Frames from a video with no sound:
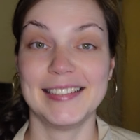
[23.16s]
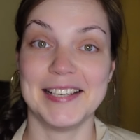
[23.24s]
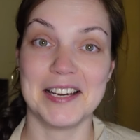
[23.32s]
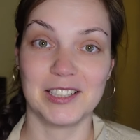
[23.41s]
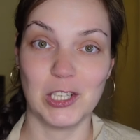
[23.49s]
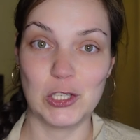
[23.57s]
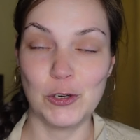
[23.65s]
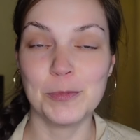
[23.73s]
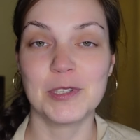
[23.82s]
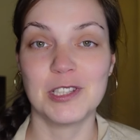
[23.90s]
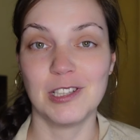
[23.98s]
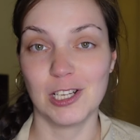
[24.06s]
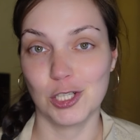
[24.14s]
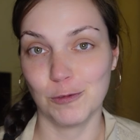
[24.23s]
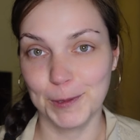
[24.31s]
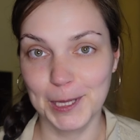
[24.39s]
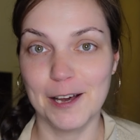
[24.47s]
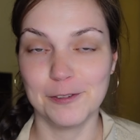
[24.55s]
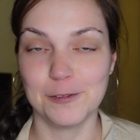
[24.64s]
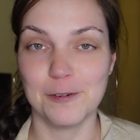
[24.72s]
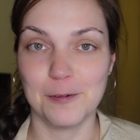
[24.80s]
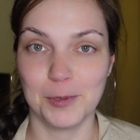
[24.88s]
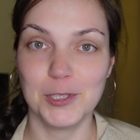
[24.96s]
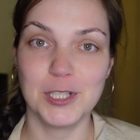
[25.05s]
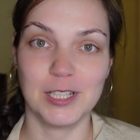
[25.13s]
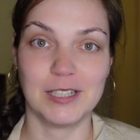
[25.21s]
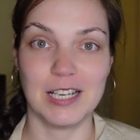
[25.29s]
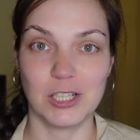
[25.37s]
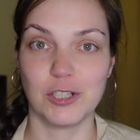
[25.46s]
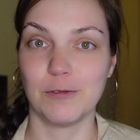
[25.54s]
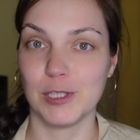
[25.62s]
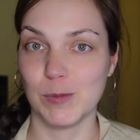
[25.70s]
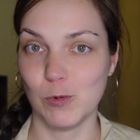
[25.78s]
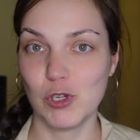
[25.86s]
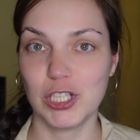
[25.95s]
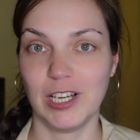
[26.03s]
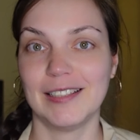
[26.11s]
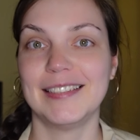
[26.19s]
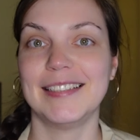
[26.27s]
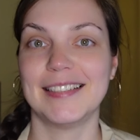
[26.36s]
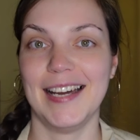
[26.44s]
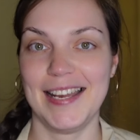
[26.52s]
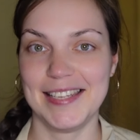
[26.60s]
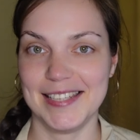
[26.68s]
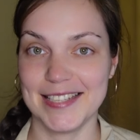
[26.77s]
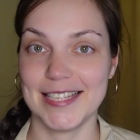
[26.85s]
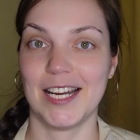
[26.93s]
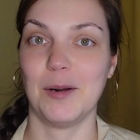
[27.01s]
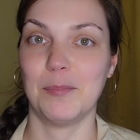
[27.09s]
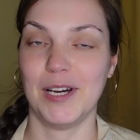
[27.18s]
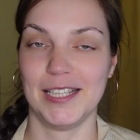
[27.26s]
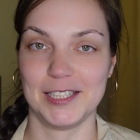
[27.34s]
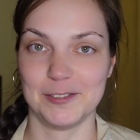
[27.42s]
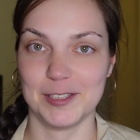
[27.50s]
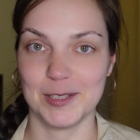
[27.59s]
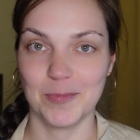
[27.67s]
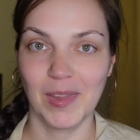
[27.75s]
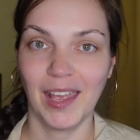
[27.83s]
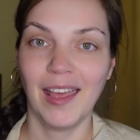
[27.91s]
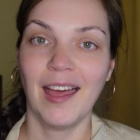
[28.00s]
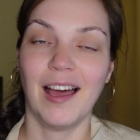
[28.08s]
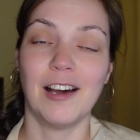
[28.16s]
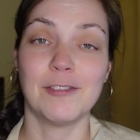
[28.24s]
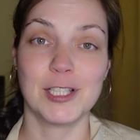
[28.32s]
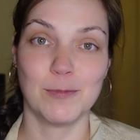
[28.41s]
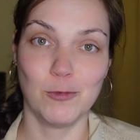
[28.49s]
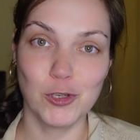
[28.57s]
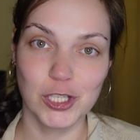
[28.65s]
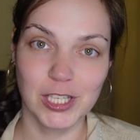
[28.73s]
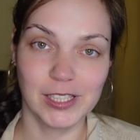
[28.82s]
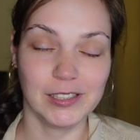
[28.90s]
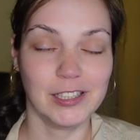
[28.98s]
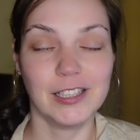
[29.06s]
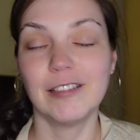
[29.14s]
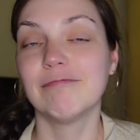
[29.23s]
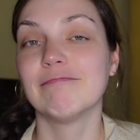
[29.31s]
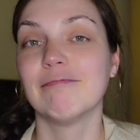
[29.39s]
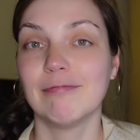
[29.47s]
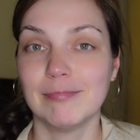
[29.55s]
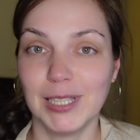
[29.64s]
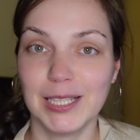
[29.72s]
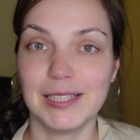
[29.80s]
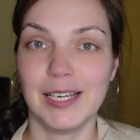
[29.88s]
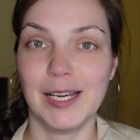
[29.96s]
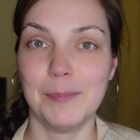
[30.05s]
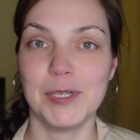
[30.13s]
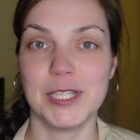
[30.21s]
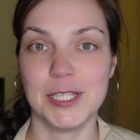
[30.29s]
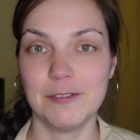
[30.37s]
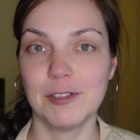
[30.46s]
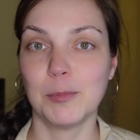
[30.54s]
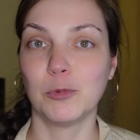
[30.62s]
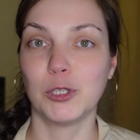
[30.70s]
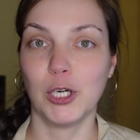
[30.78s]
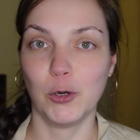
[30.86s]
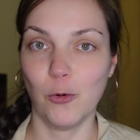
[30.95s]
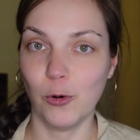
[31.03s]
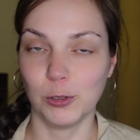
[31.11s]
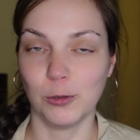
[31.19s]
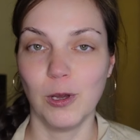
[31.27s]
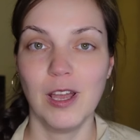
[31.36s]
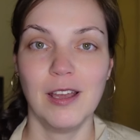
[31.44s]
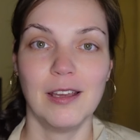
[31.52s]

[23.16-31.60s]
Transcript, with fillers: Итак, начнем с нашего главного вопроса, как же возможно отдыхать и зарабатывать. А возможно это благодаря пассивному доходу.